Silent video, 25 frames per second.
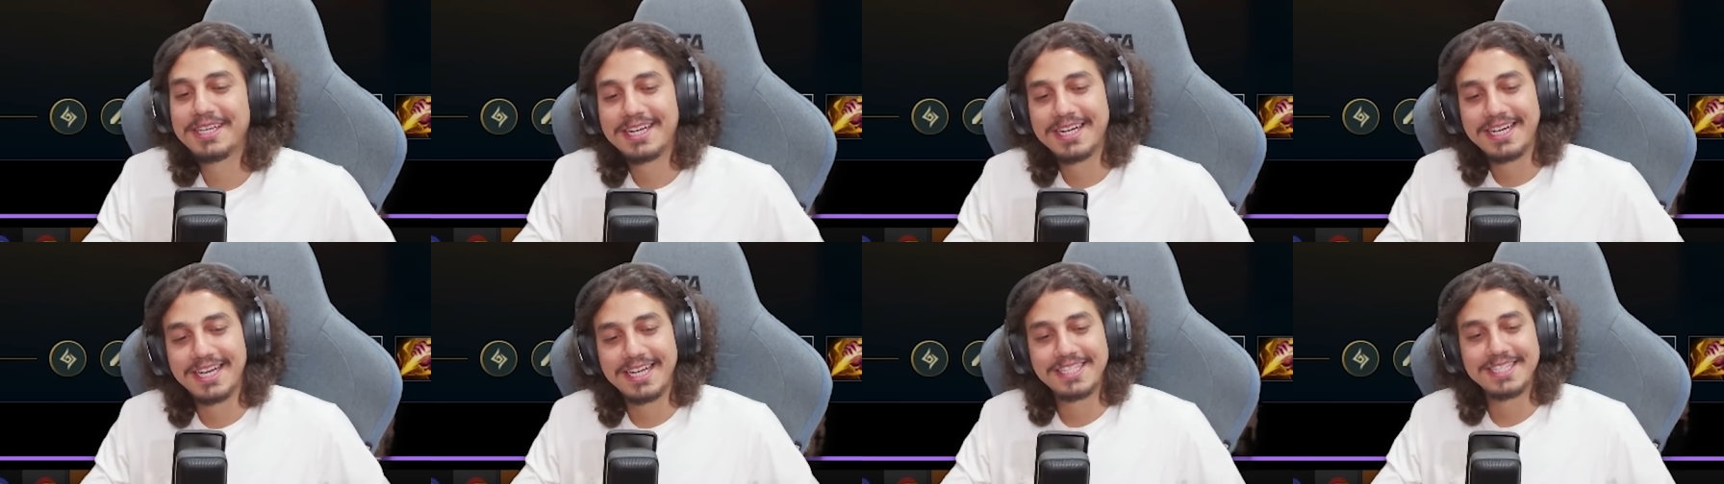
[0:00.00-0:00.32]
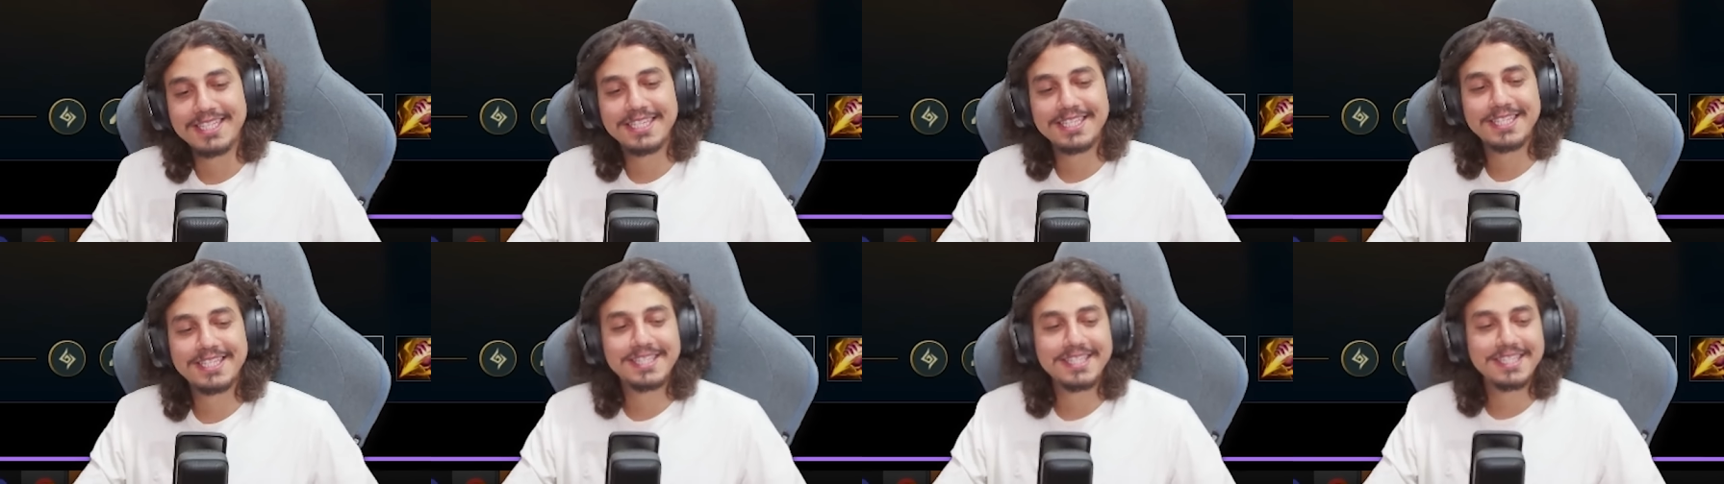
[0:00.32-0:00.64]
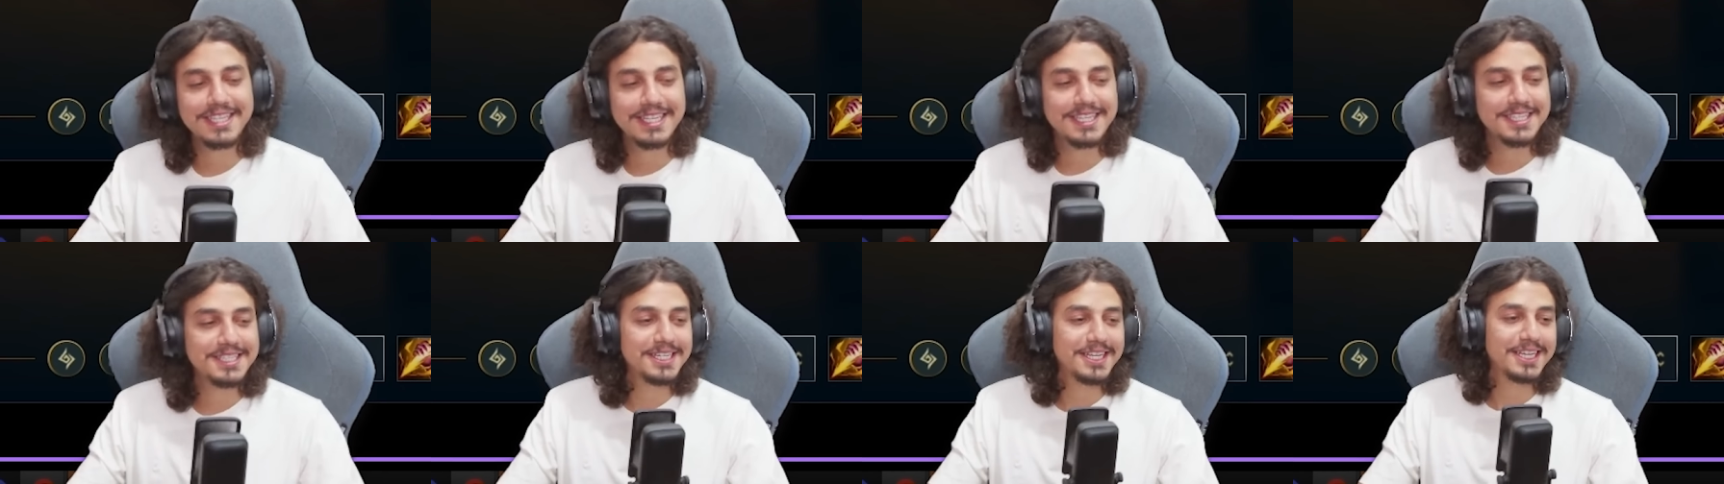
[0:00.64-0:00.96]
guys,
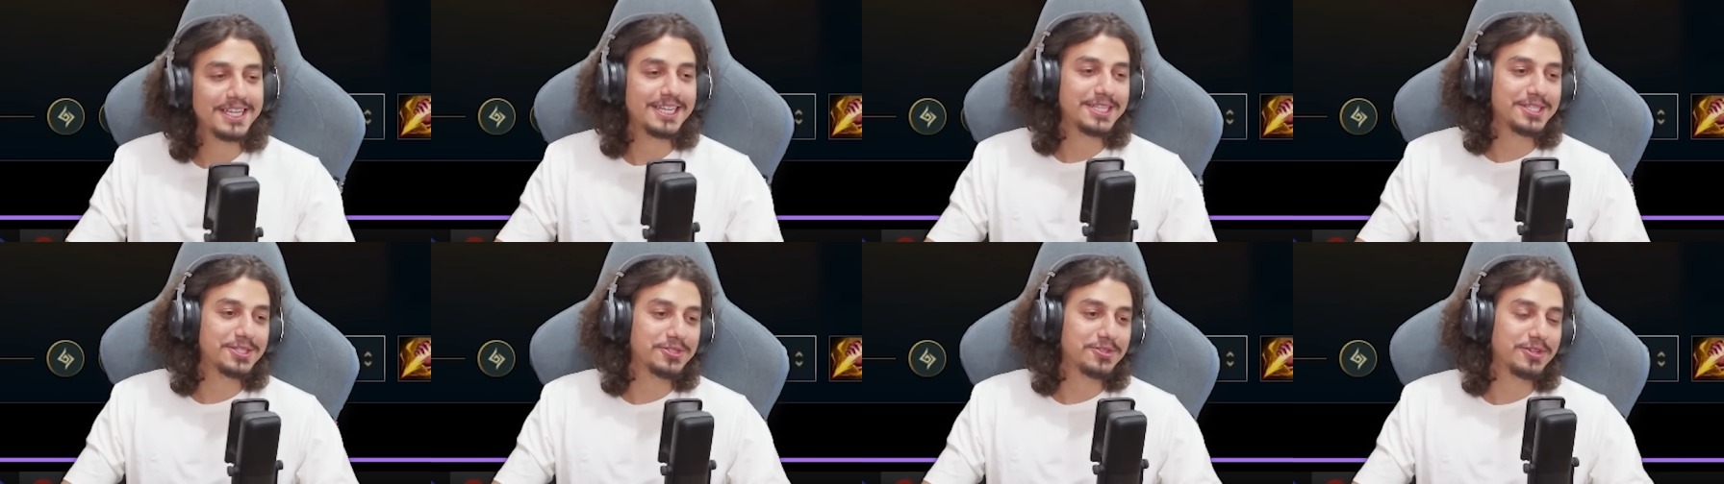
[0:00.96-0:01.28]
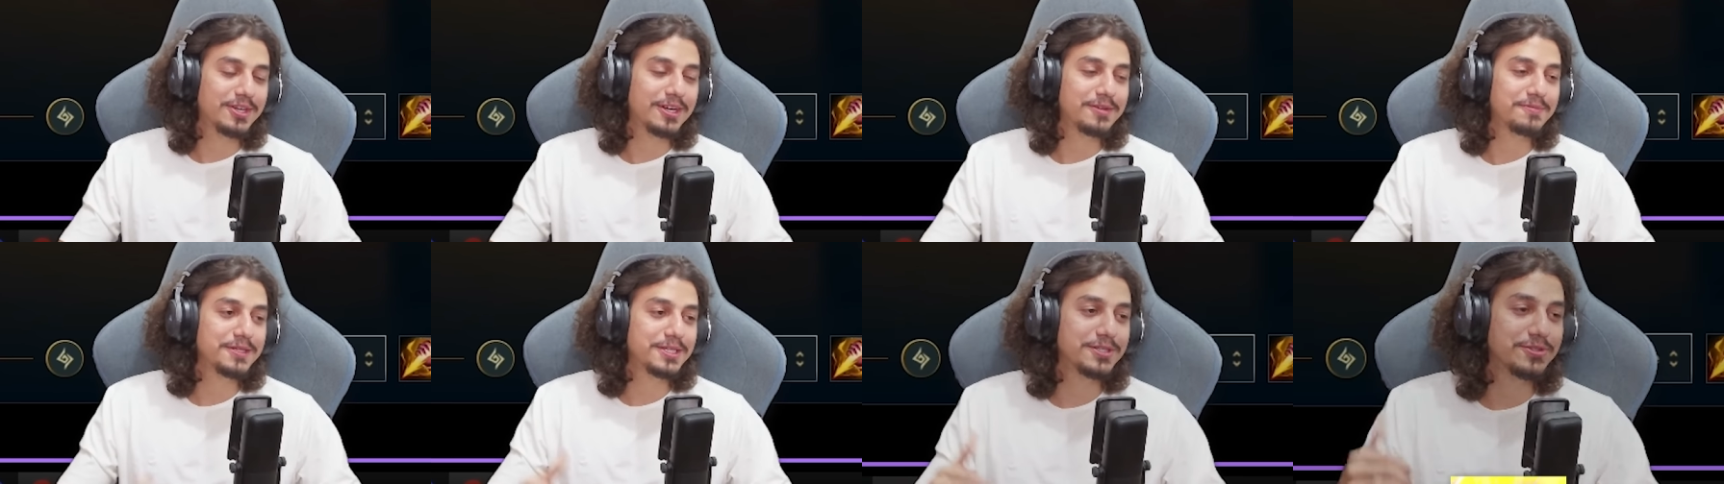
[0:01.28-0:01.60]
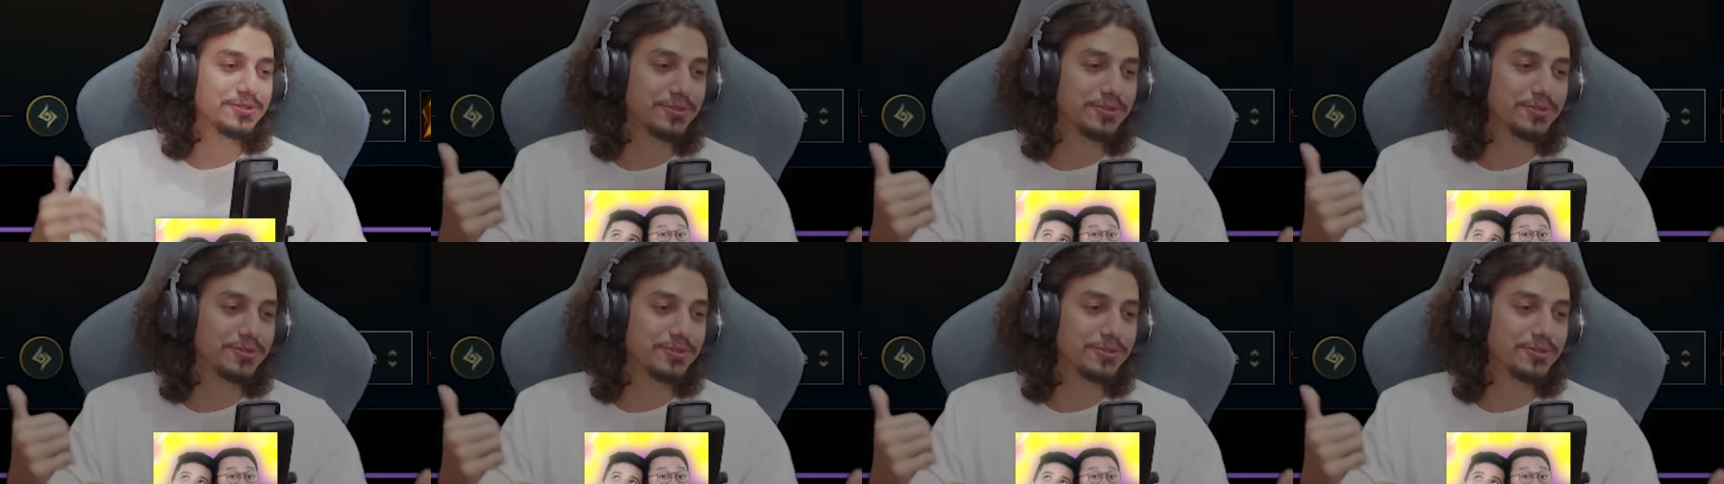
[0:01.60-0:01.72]
assim, esse relacionamento